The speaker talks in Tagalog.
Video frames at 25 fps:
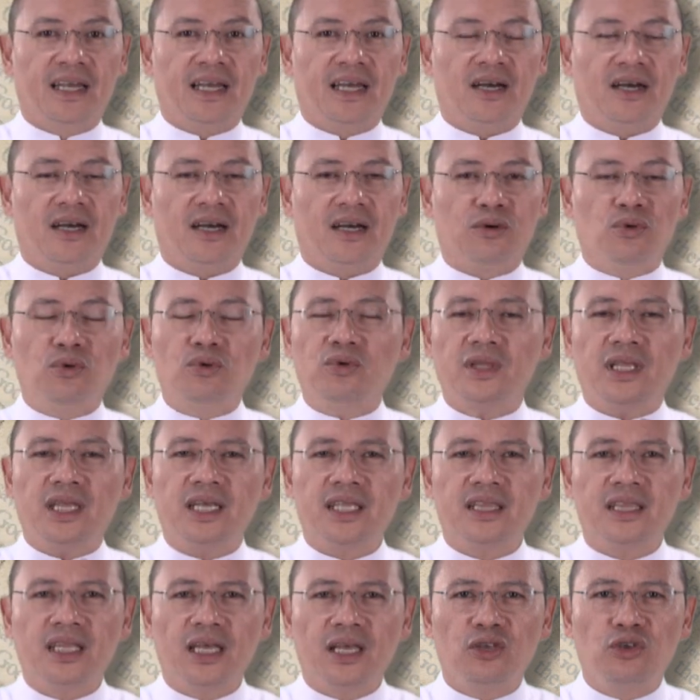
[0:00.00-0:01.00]
Uh,
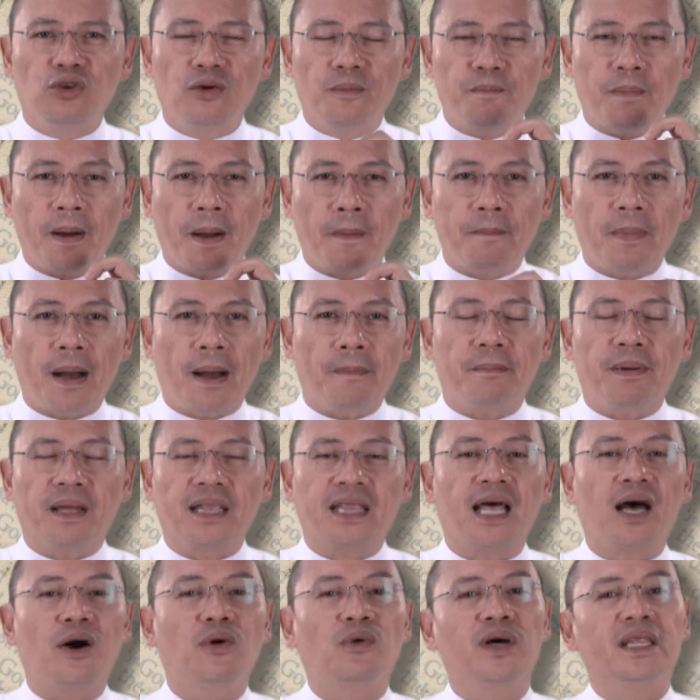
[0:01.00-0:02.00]
ngunit, yung
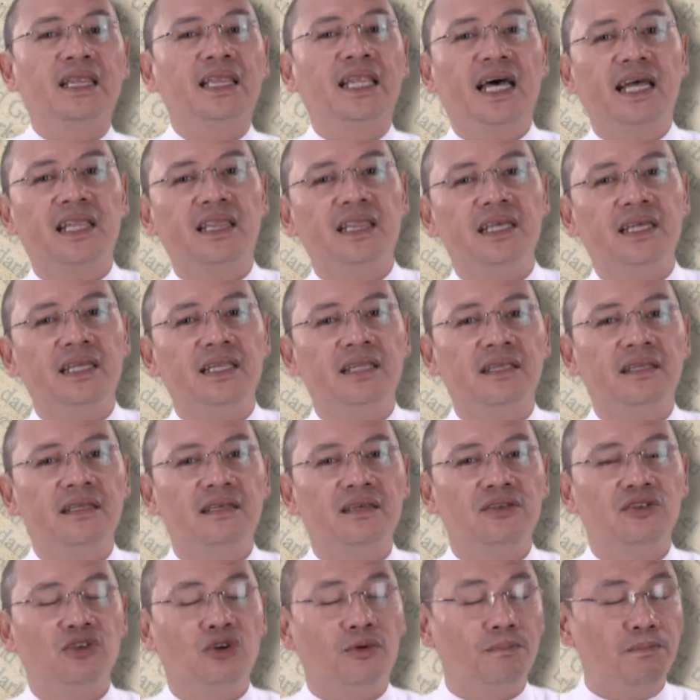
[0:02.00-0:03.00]
pagpapatawad natin,
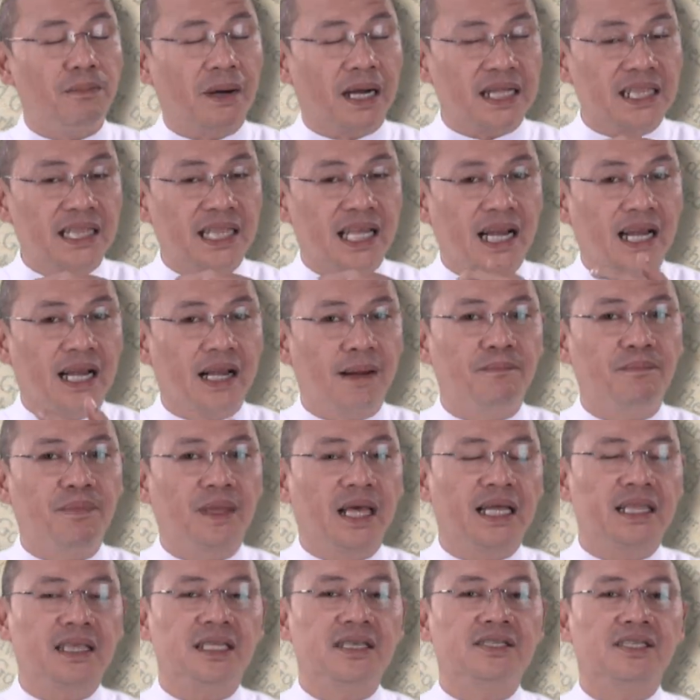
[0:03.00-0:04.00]
yung pagtanggap
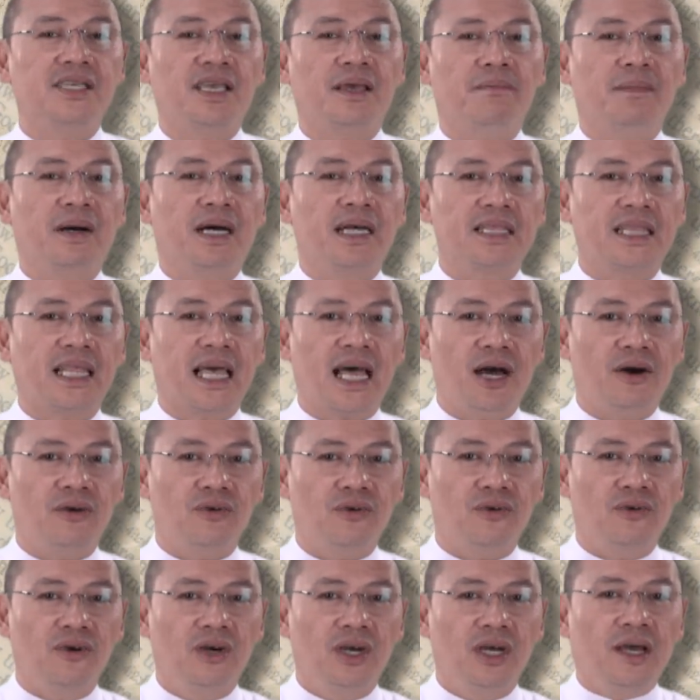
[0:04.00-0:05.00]
natin sa ibang tao
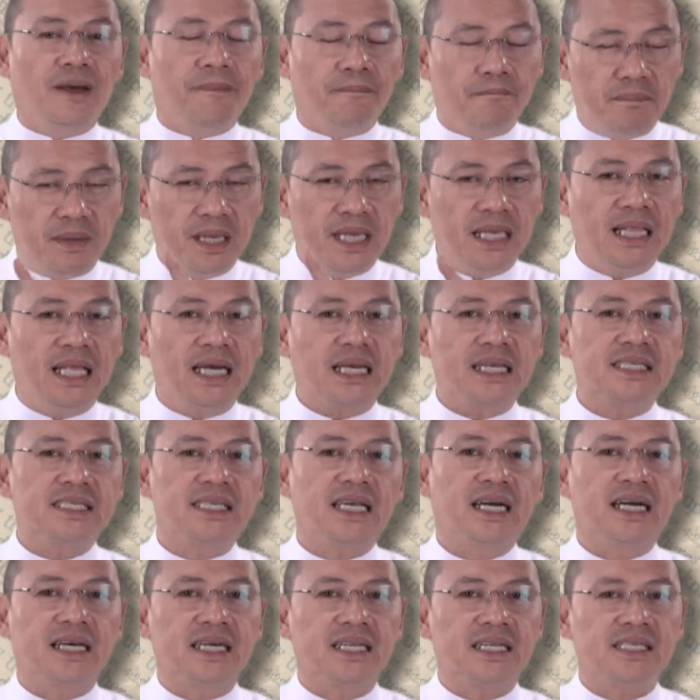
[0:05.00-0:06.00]
bilang
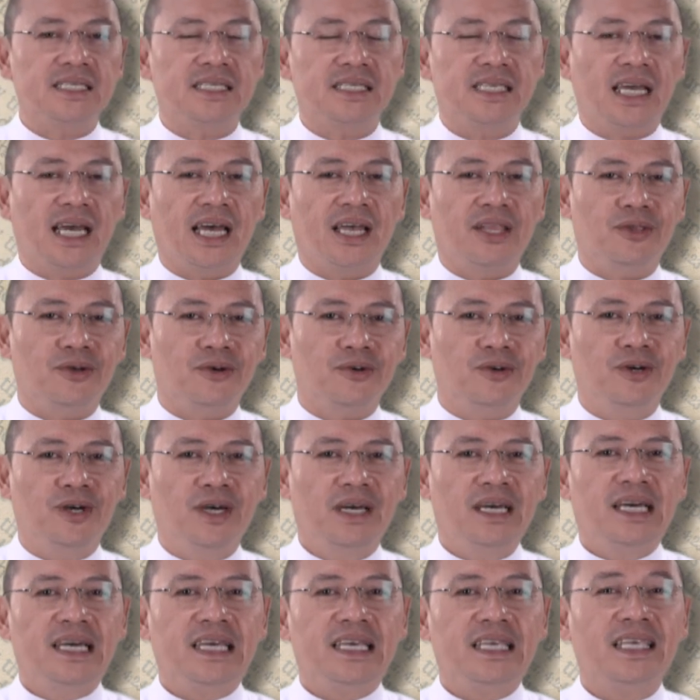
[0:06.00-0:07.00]
isang Kristiyano,
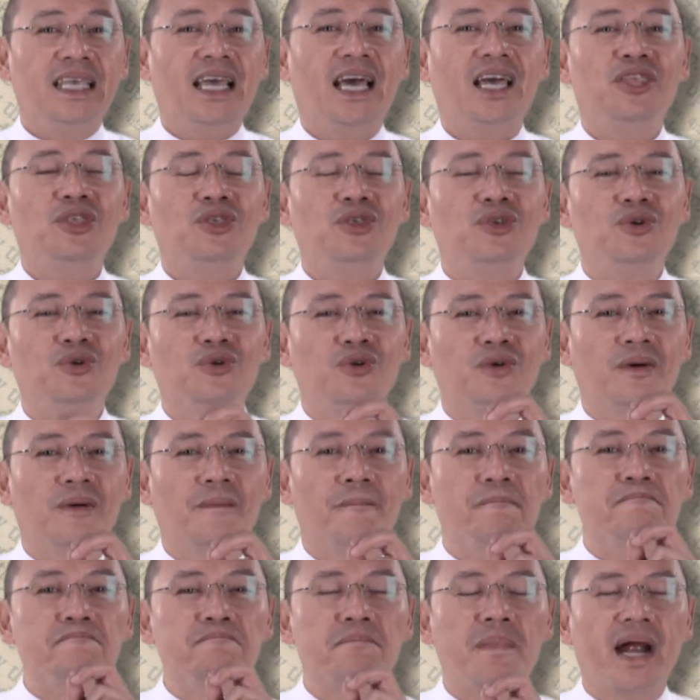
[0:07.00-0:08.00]
yan yung
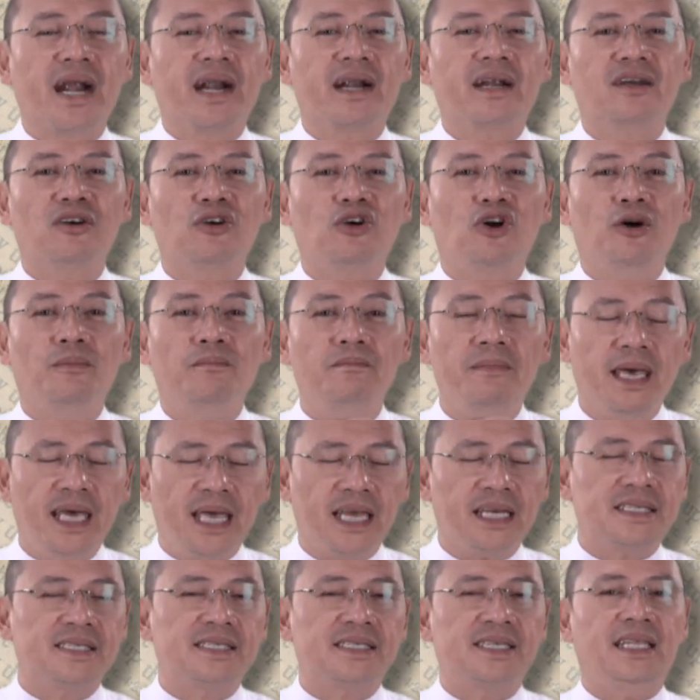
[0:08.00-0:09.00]
mark of
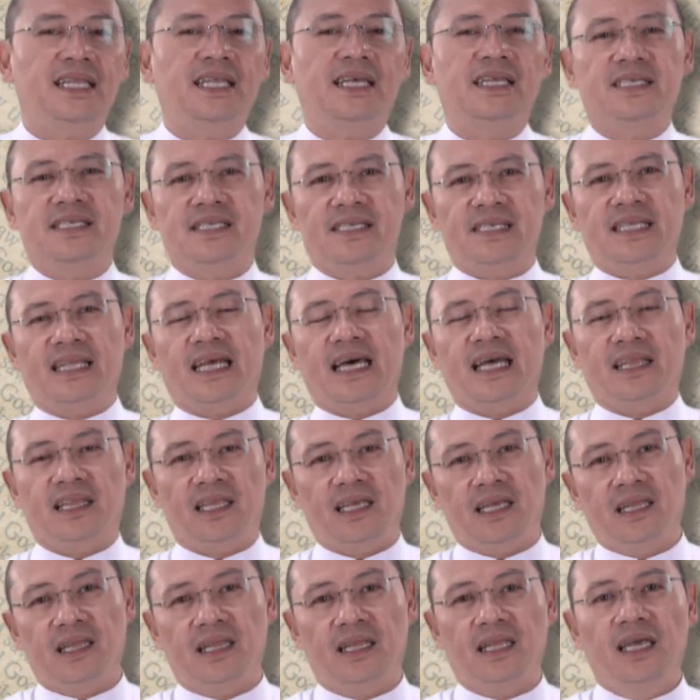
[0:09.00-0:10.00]
excellence
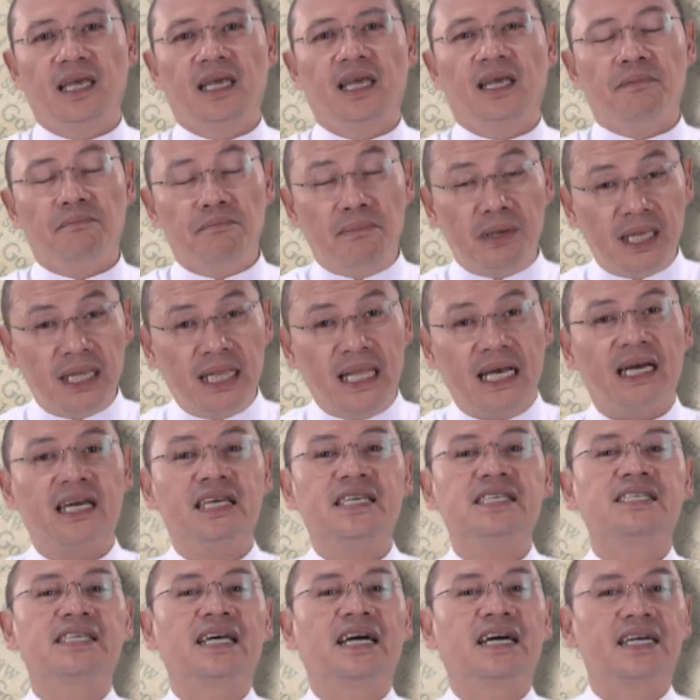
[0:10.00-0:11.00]
natin bilang
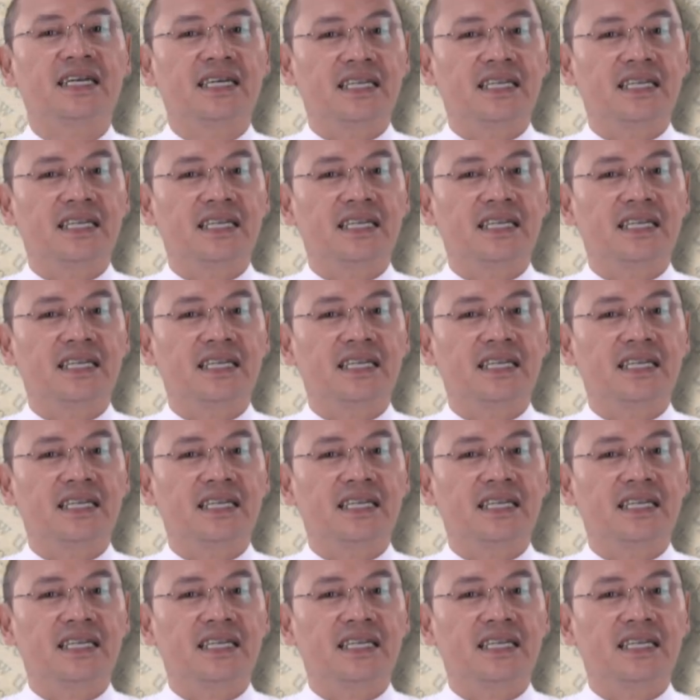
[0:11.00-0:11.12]
isang